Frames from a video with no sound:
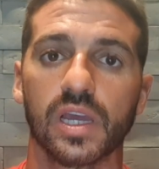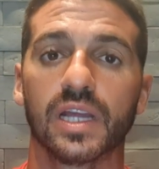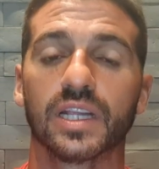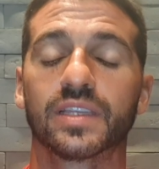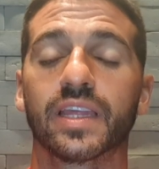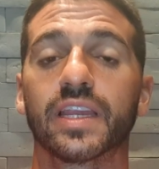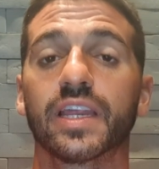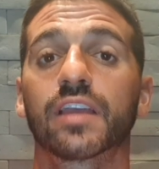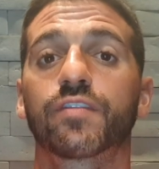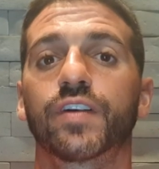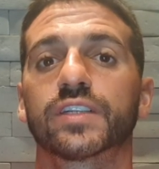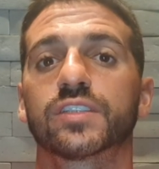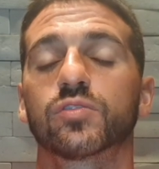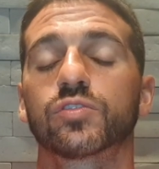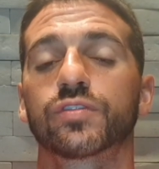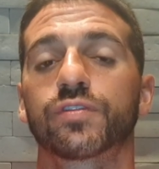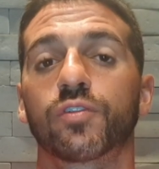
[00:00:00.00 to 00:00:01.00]
teria que
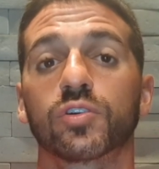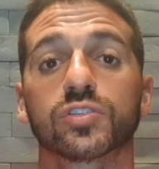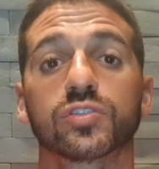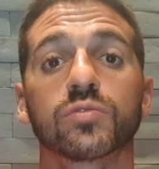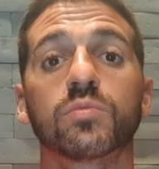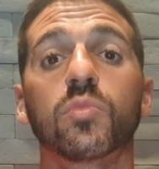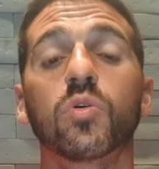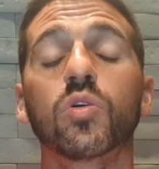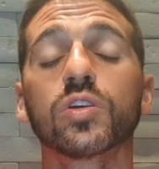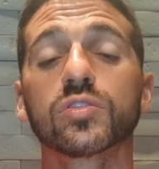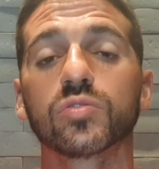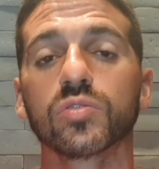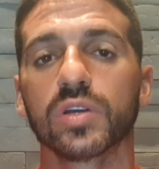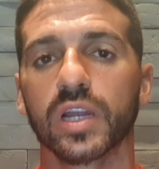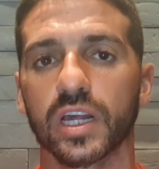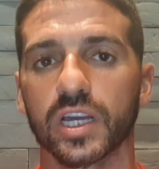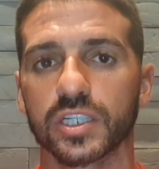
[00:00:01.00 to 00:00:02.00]
fazer um esforço muito
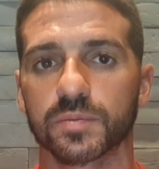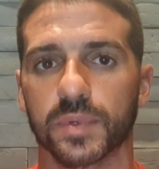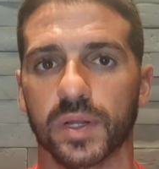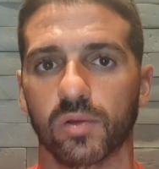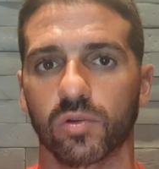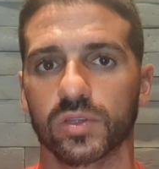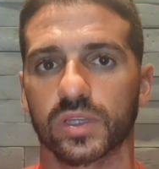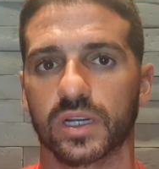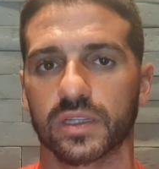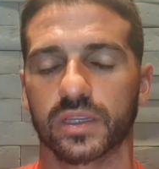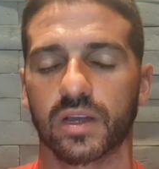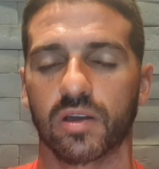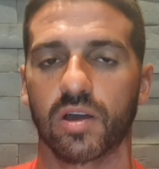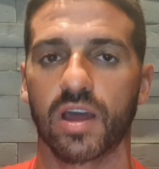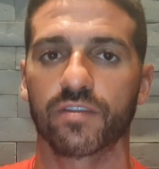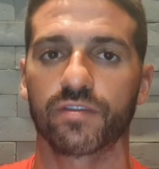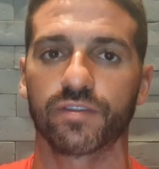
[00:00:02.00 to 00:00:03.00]
grande para
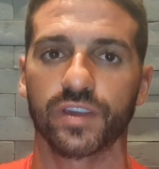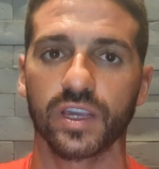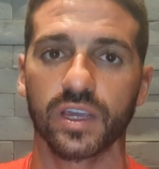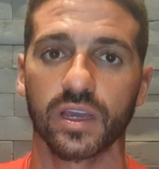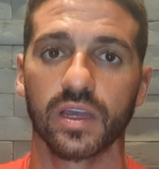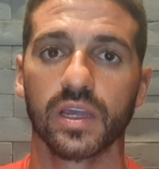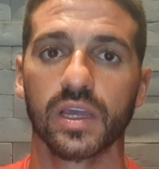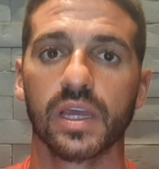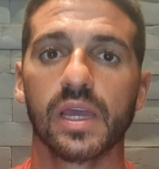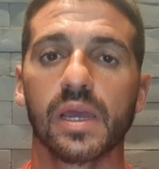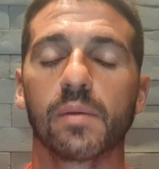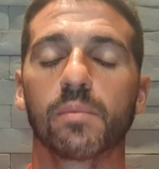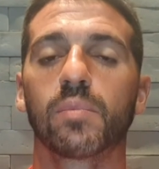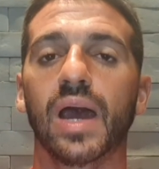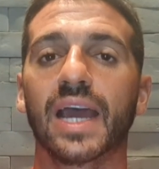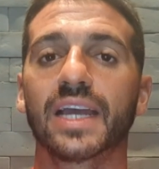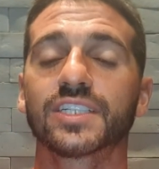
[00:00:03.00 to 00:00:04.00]
contratar o Rafinha,
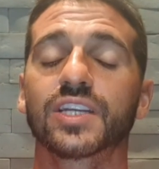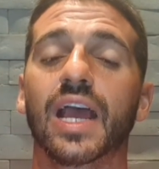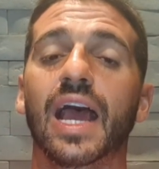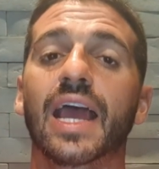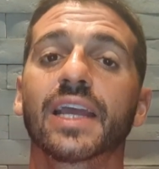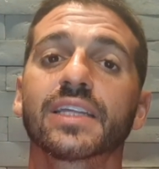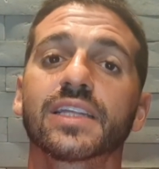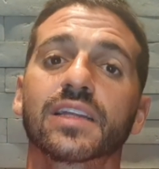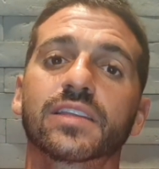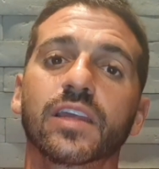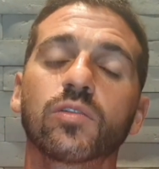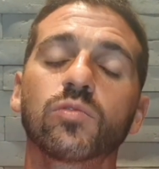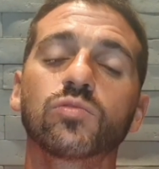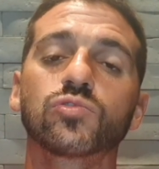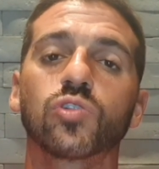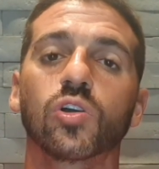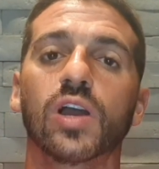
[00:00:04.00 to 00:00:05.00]
mas ainda tem
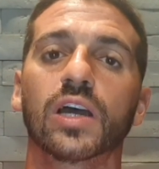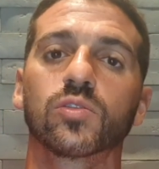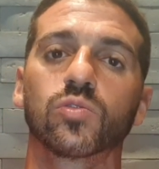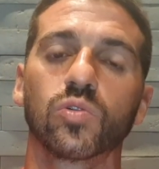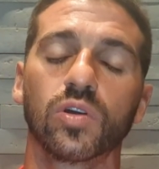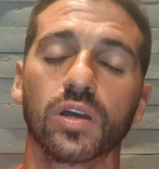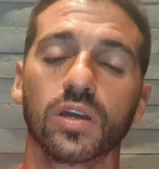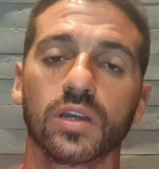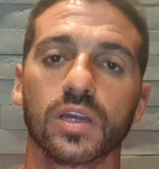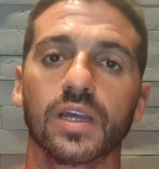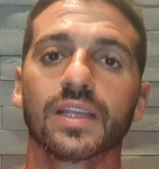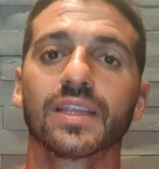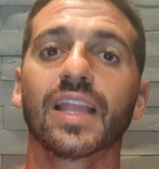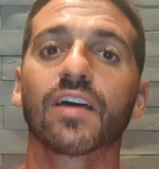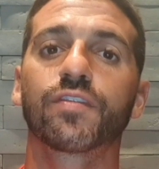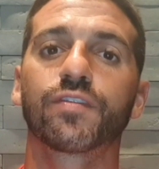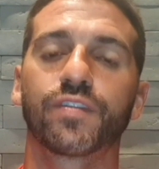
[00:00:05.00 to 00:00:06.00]
um jogador
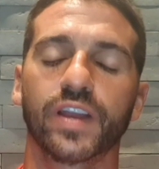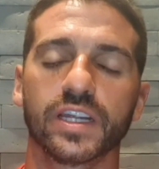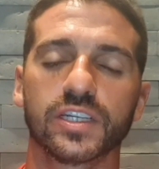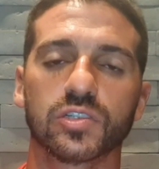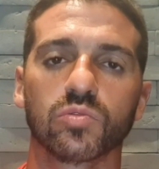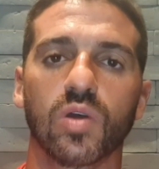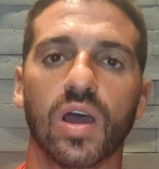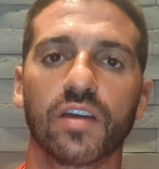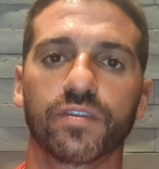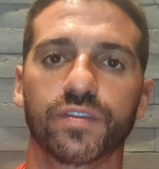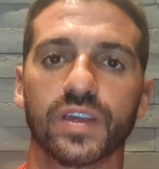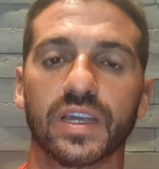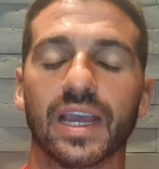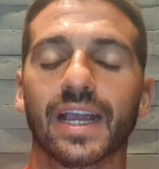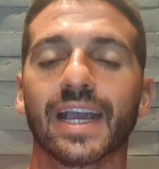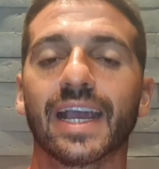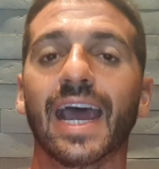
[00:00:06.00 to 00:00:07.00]
na frente do
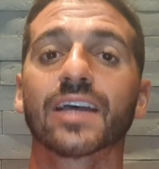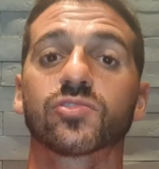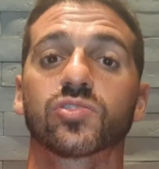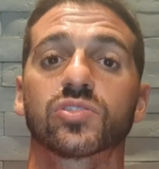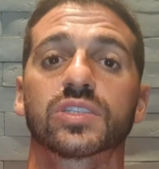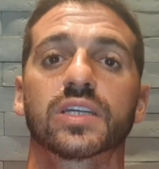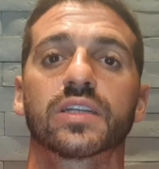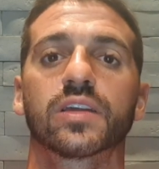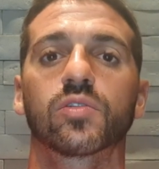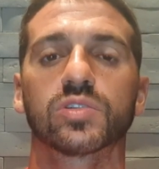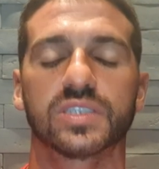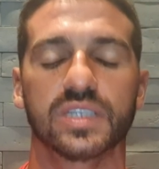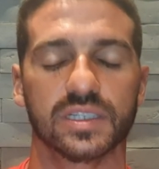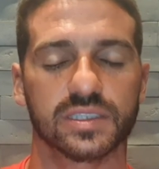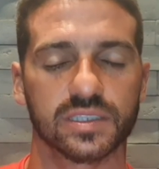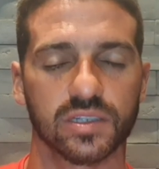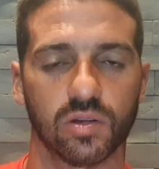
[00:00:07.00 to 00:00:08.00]
Rafinha. Caso essa
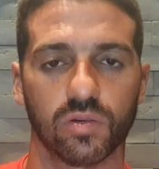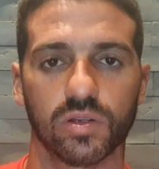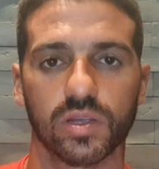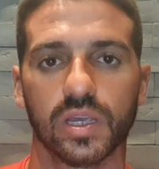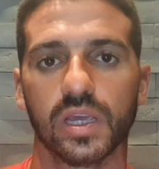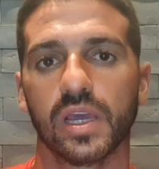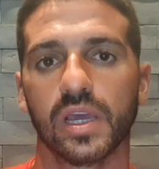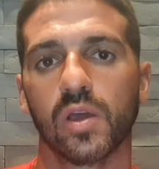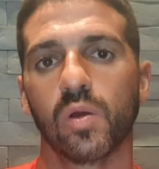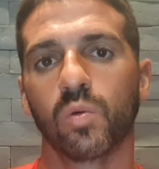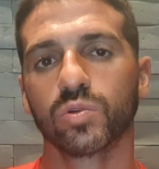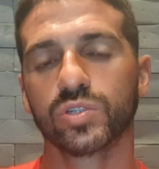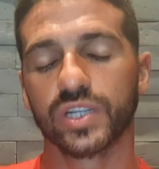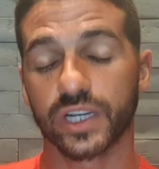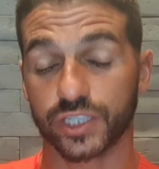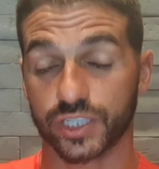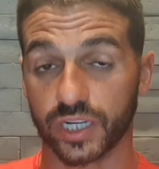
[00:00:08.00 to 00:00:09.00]
negociação, o
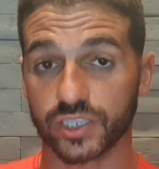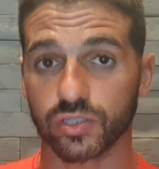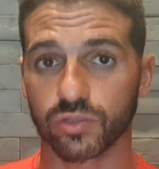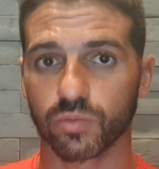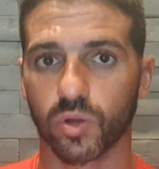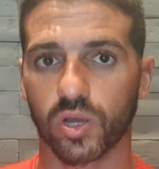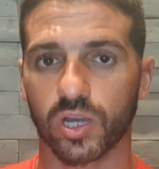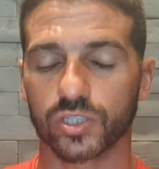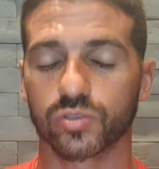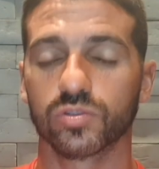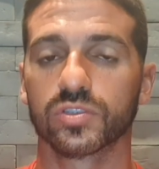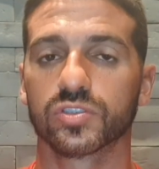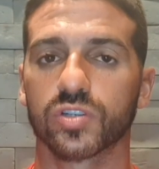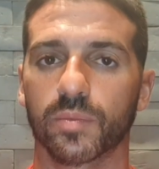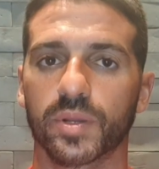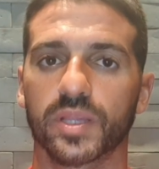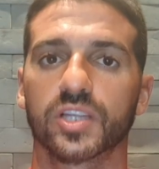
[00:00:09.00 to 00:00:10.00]
dirigente do Boca Juniors,
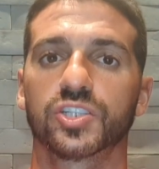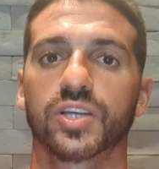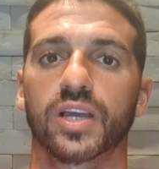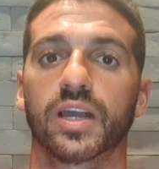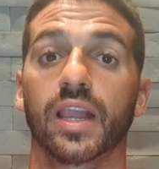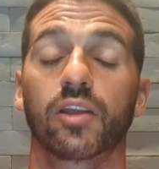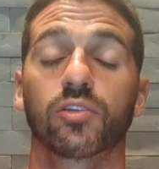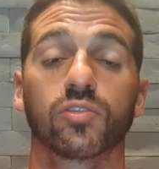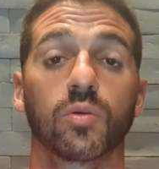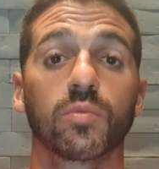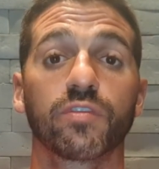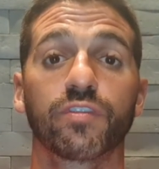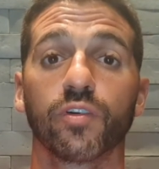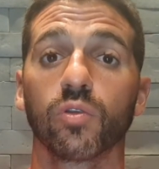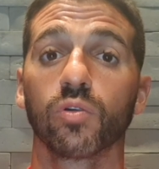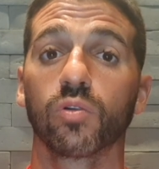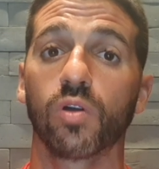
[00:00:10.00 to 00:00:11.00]
só para deixar claro, não me
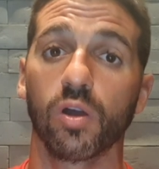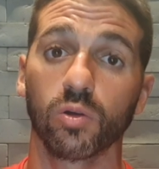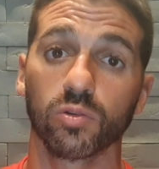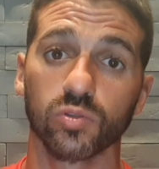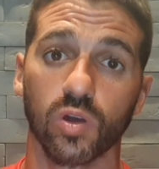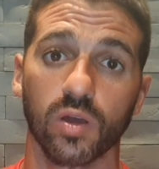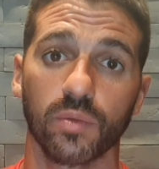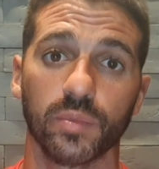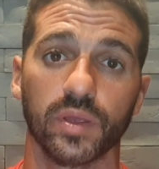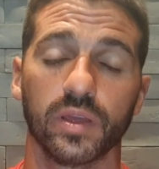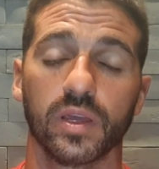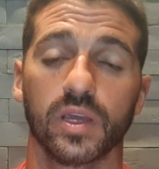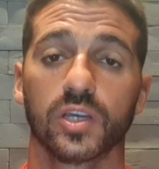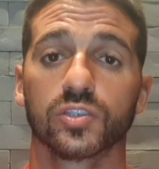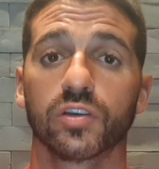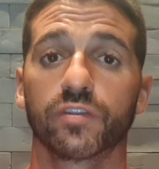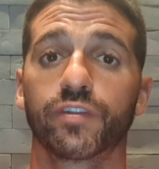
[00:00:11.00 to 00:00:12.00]
falou qual é o nome,
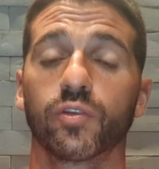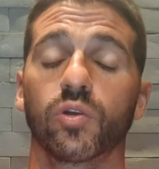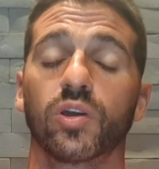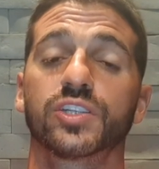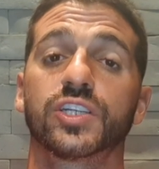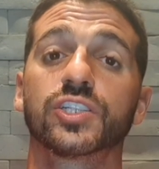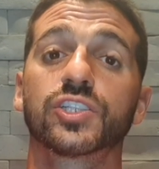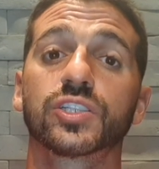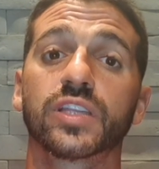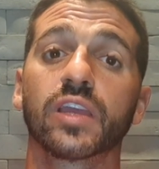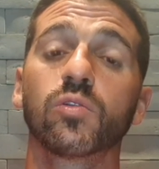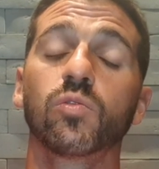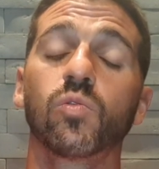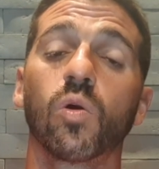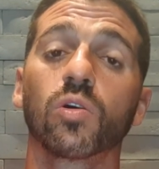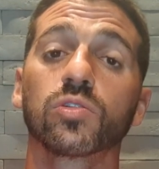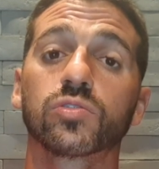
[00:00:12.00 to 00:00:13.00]
só falou: a gente tem
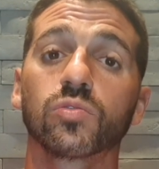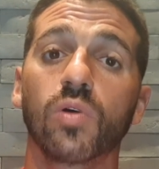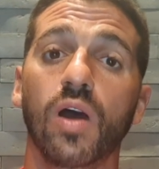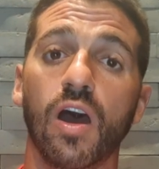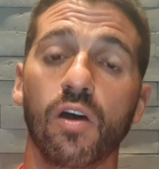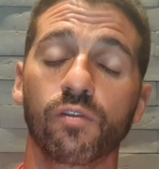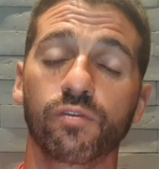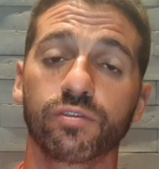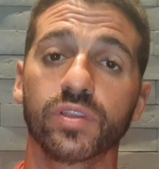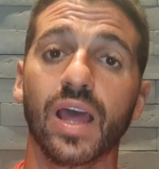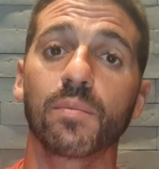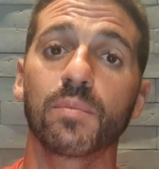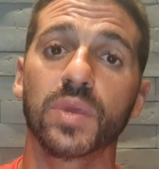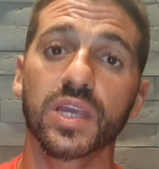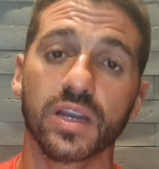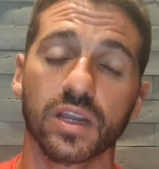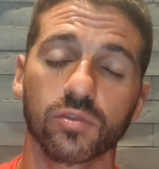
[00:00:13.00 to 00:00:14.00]
um outro alvo na
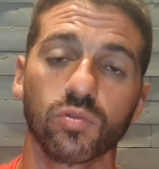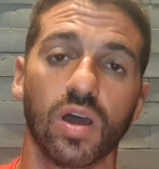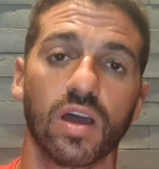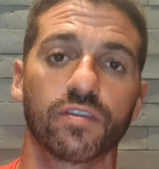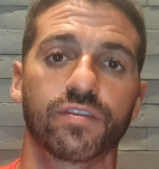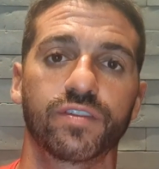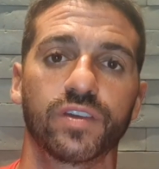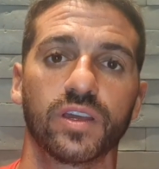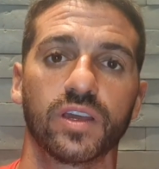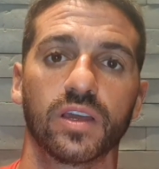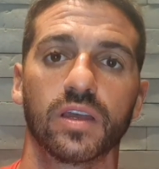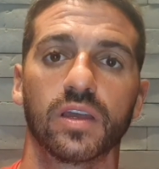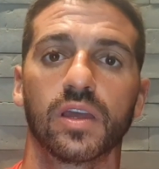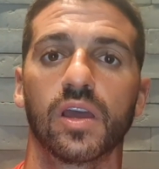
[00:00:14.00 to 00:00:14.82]
mira do Rafinha.